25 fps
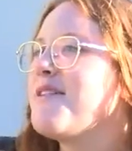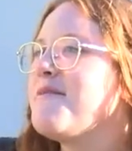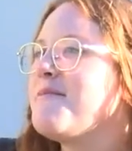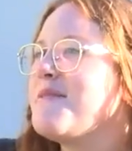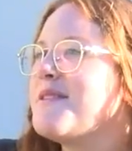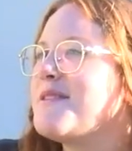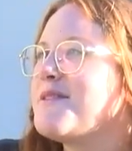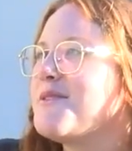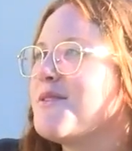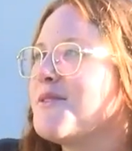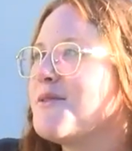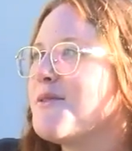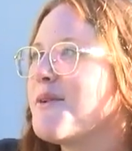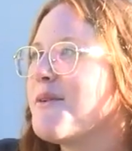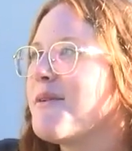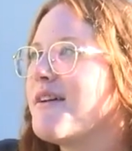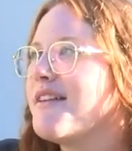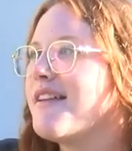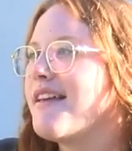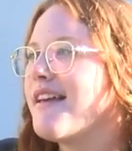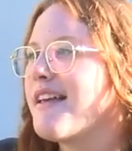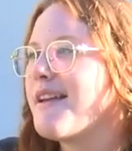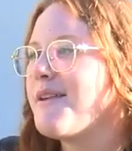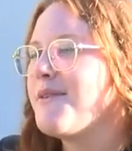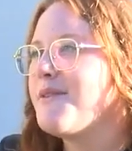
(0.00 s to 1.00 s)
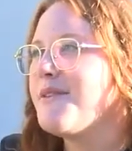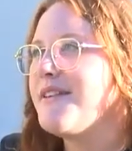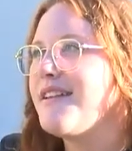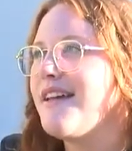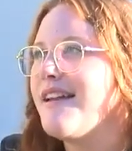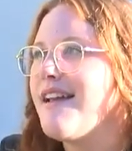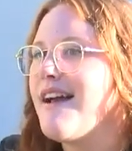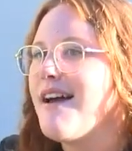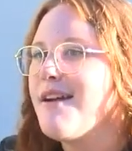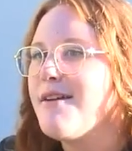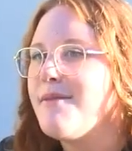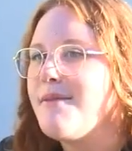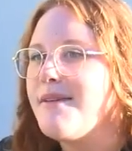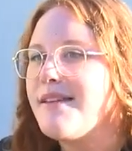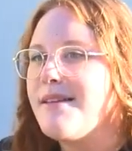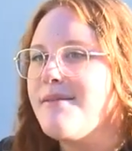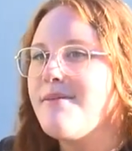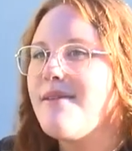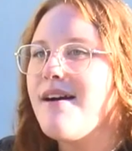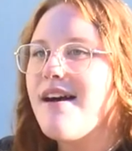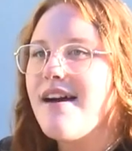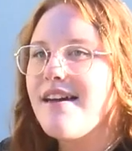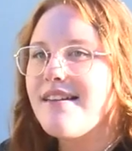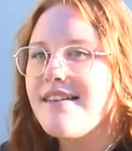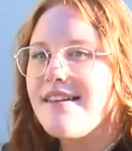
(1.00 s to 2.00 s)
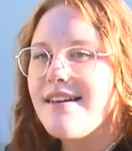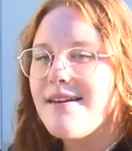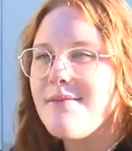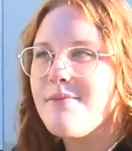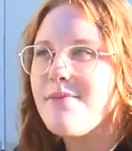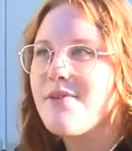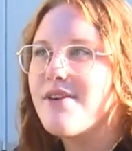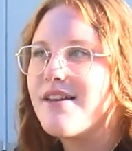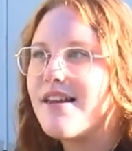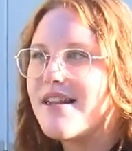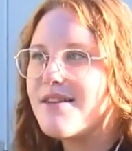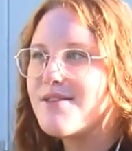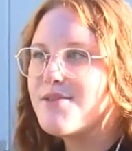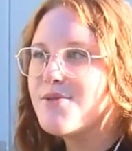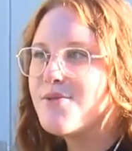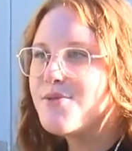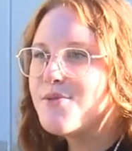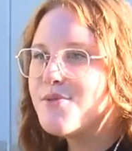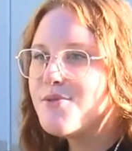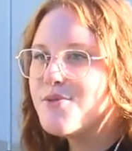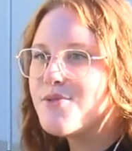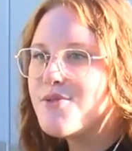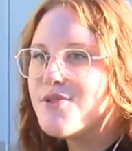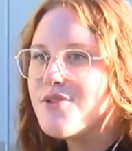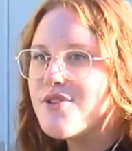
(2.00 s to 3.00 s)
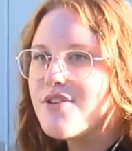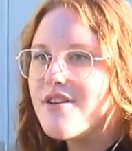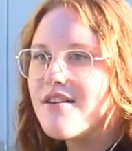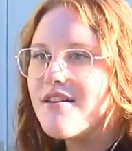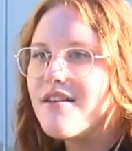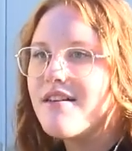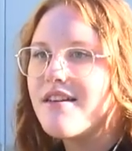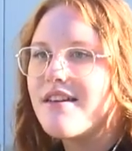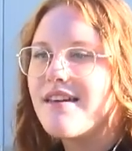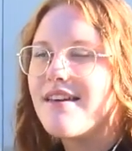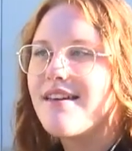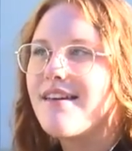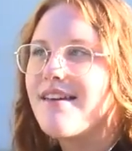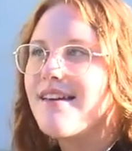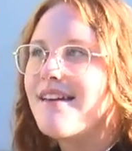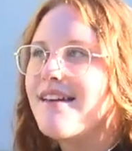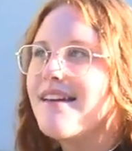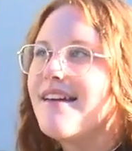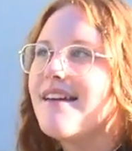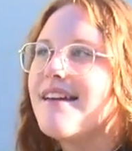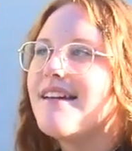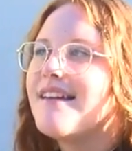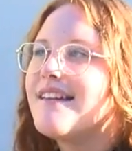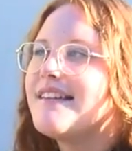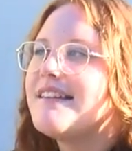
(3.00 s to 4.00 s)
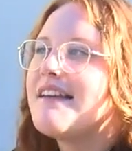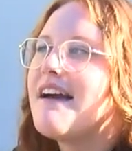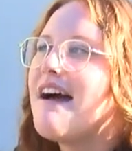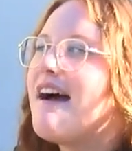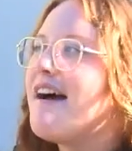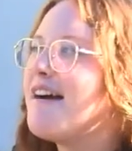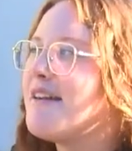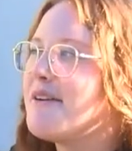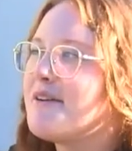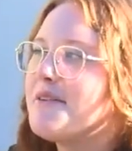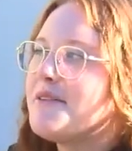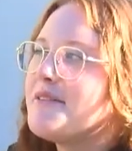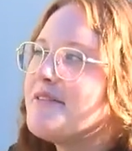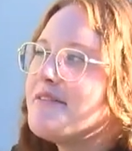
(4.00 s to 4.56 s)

Boh, io ho messo due quaderni, un italiano matematica, poi l'astuccio e il diario.